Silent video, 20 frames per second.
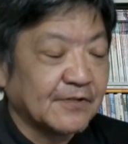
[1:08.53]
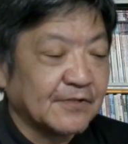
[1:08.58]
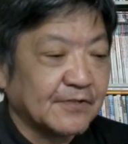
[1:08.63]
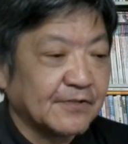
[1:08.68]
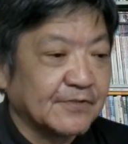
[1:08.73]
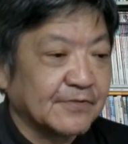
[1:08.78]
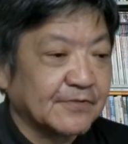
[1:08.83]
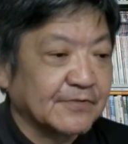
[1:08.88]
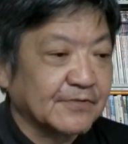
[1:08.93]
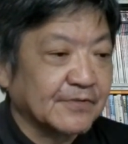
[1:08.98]
と
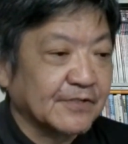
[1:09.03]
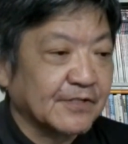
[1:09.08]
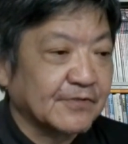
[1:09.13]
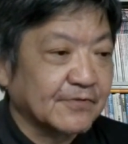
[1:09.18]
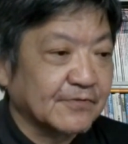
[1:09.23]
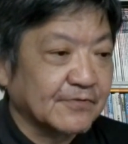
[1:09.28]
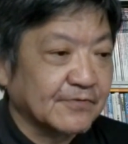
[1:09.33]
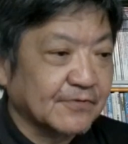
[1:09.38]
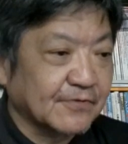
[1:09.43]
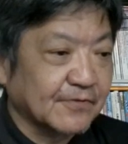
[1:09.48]
いうことで、
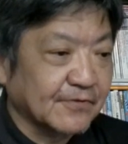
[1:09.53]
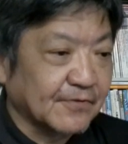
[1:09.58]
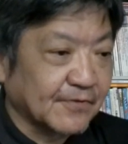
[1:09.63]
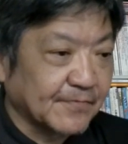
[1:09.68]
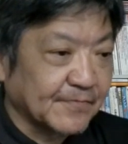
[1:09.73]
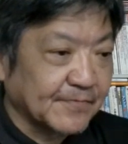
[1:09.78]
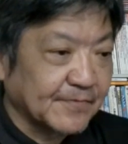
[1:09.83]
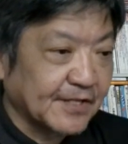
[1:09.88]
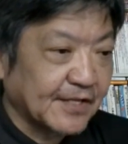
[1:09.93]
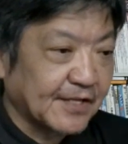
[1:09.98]
ちょっと
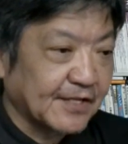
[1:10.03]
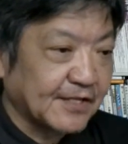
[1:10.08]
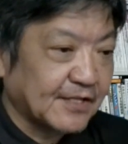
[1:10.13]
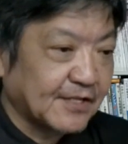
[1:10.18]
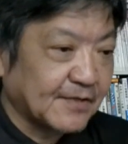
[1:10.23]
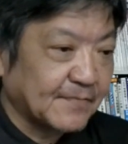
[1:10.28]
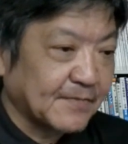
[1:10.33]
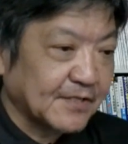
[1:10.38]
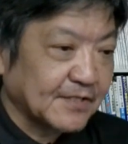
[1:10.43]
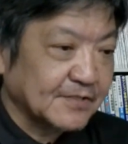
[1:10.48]
読んでい
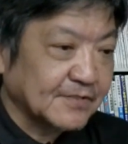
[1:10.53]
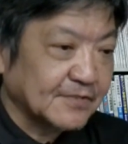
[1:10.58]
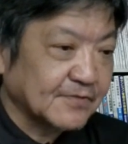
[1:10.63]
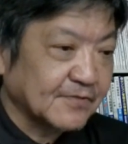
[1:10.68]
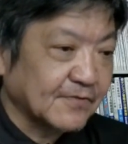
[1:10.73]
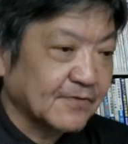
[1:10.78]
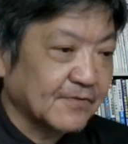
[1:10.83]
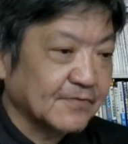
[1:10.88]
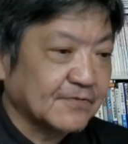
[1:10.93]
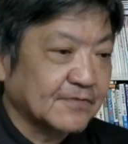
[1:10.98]
きます
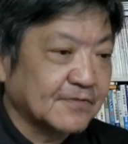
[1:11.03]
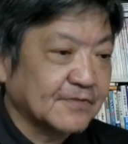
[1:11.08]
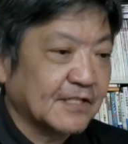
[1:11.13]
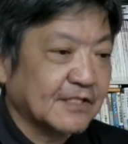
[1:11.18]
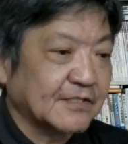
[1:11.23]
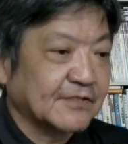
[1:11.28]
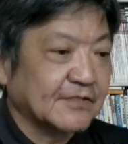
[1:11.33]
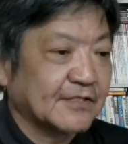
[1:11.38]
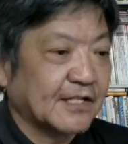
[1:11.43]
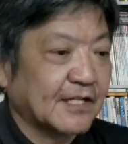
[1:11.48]
と、9
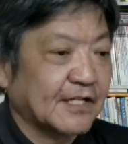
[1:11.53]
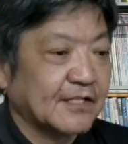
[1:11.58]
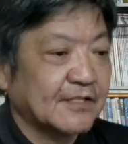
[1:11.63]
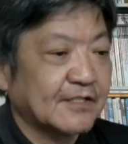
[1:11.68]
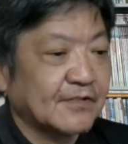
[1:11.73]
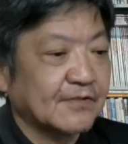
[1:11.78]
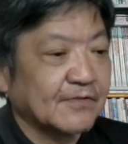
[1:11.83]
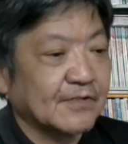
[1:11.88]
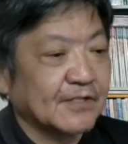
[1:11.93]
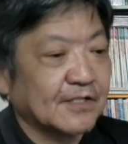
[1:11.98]
月
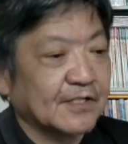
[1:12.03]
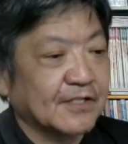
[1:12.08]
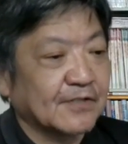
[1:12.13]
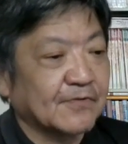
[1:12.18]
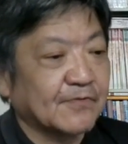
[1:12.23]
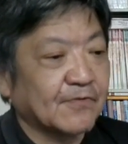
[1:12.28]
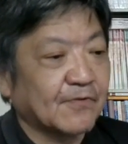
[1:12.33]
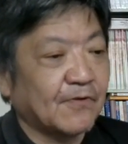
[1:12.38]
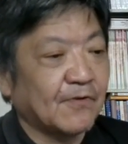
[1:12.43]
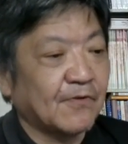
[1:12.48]
30
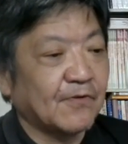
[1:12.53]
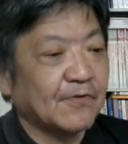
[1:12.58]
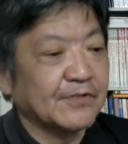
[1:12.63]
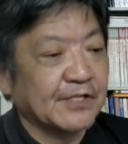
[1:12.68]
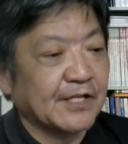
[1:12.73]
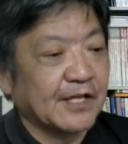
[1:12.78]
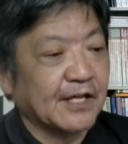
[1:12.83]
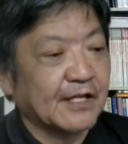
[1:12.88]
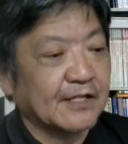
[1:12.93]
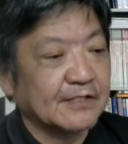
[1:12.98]
日午
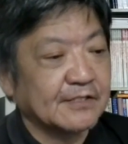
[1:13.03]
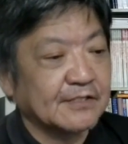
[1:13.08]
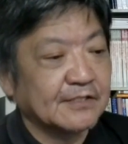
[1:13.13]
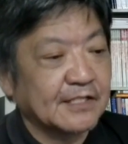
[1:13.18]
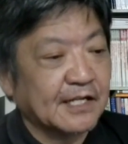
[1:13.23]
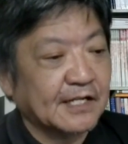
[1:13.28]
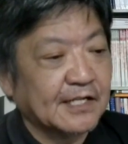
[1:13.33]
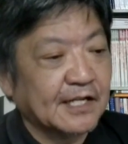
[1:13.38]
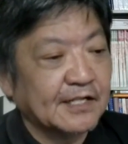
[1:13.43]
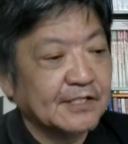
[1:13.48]
前
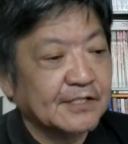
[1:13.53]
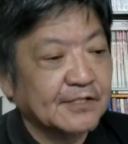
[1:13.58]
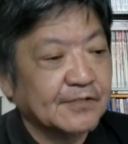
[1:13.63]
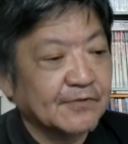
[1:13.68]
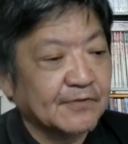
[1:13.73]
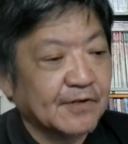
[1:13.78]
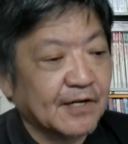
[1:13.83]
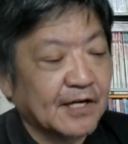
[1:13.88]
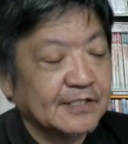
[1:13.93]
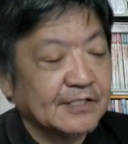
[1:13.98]
7時
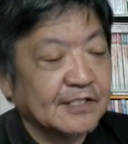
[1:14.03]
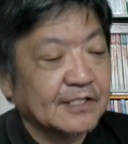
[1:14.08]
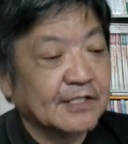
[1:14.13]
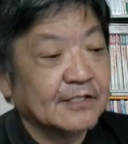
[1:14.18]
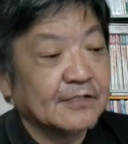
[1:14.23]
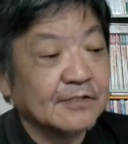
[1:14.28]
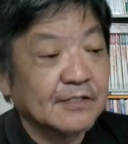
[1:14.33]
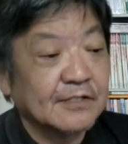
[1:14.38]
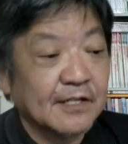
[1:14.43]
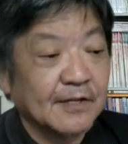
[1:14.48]
頃朝
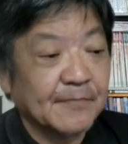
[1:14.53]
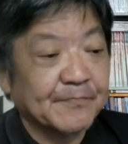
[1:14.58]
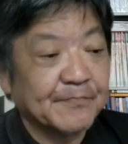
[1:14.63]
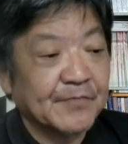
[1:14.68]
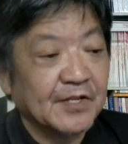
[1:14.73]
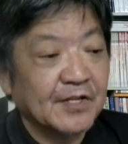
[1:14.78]
ですね、